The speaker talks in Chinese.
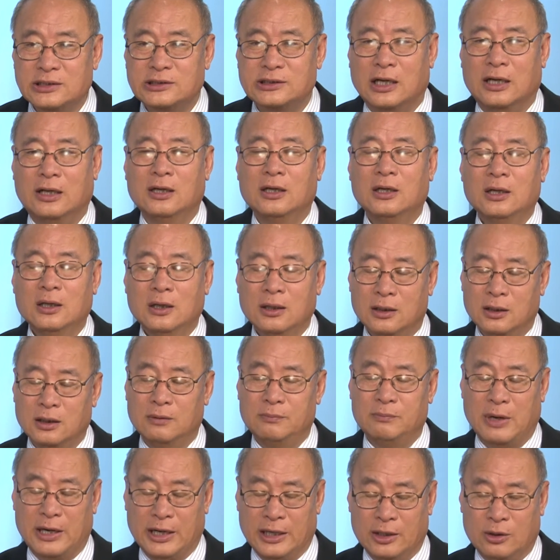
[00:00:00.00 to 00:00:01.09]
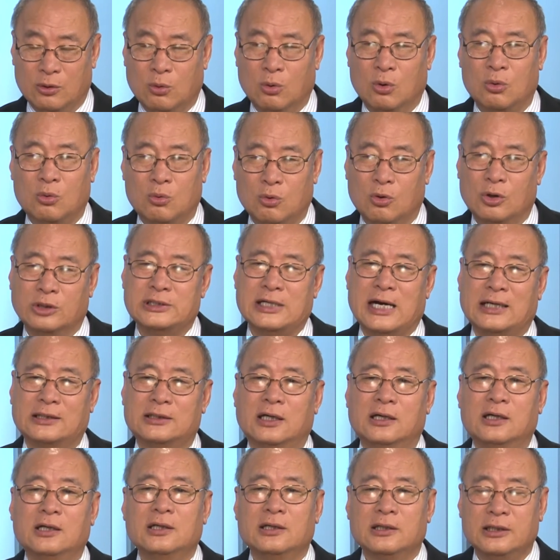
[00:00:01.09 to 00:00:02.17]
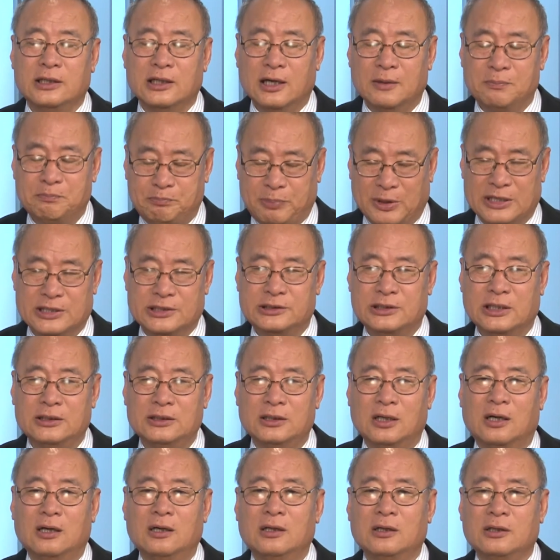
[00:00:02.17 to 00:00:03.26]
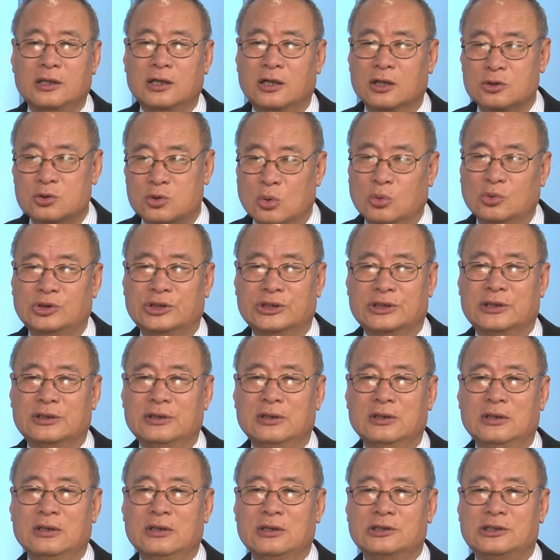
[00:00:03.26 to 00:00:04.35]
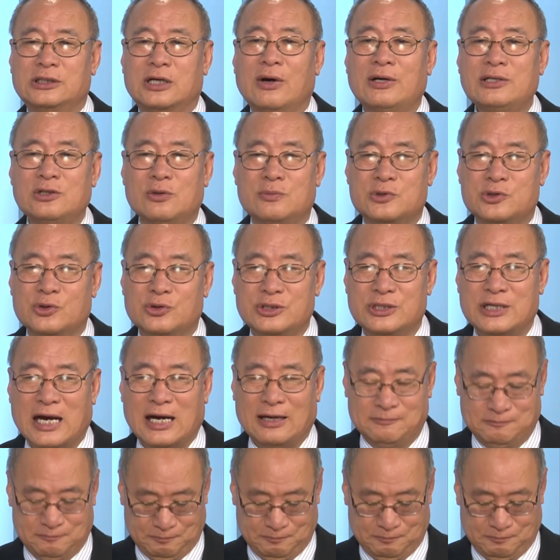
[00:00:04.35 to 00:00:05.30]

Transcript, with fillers: 神和美国国家的一个本身的一个宗旨。时间关系，我们休息一下。